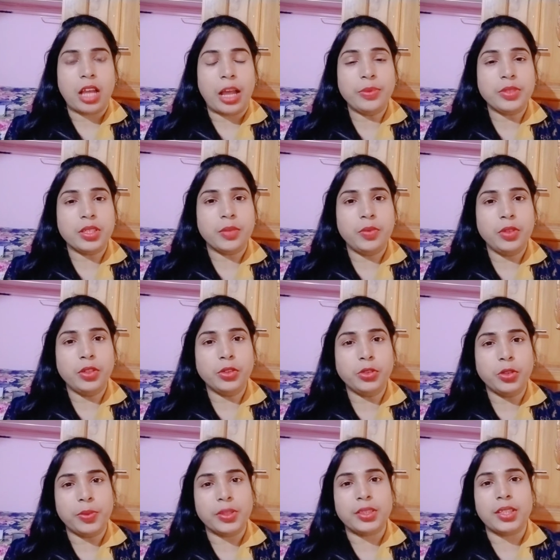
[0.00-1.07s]
आप सभी को
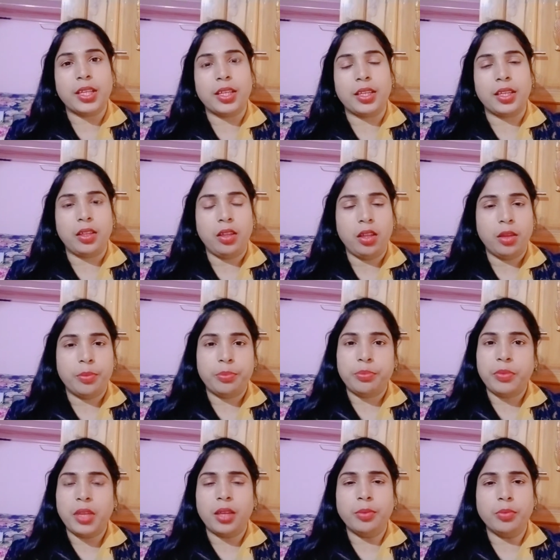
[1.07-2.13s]
तो पता है
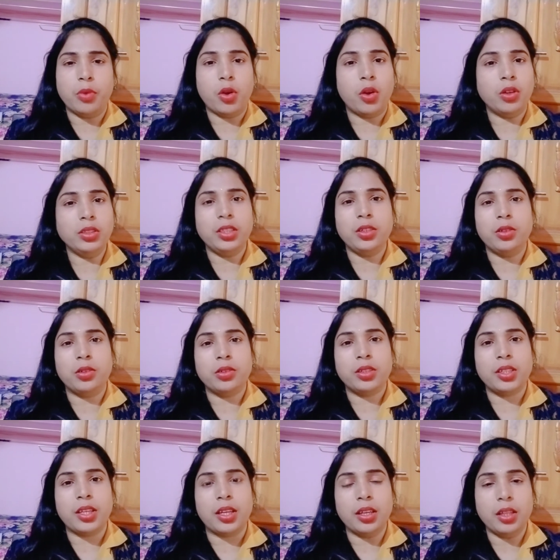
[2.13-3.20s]
मैं बहुत दिन हो
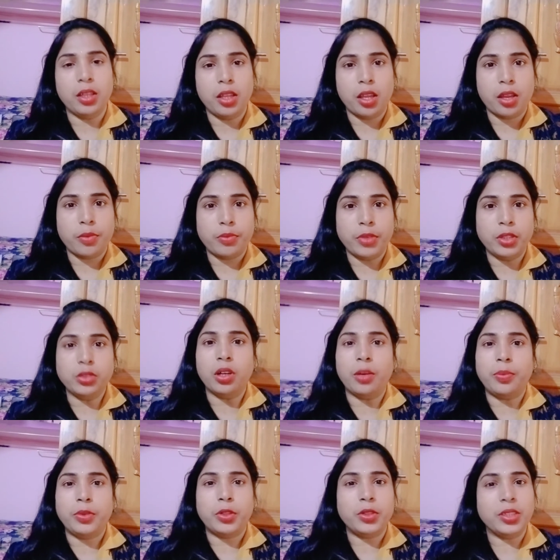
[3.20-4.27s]
गया वीडियो
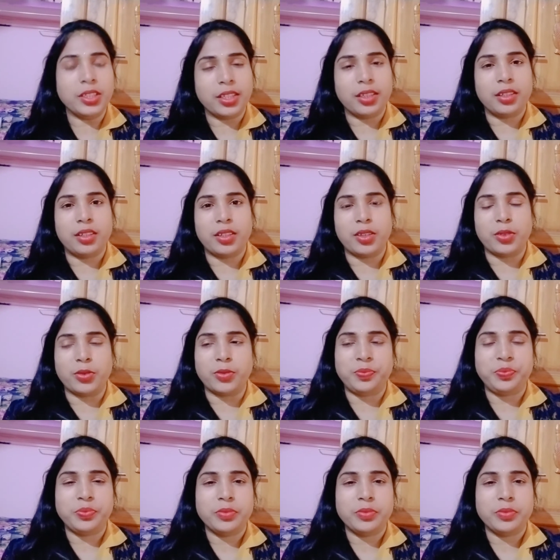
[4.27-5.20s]
अपलोडिंग कर रही हूँ